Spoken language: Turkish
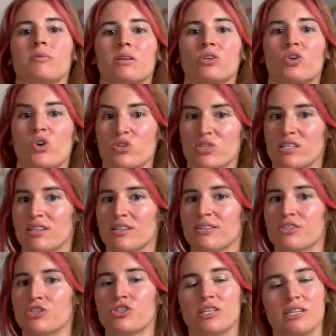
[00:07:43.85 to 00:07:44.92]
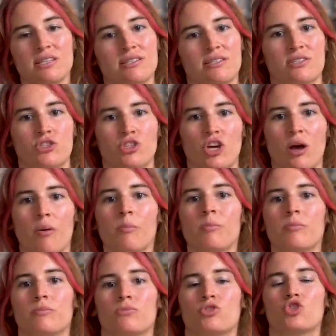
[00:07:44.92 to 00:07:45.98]
Gösteriş, ihtişam
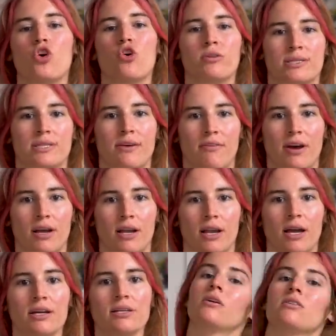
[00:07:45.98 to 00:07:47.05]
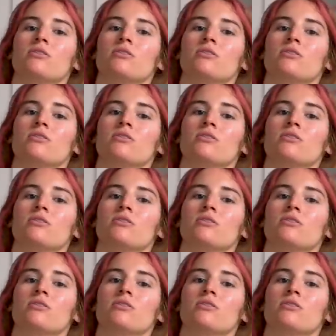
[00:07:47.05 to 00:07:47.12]
çok severler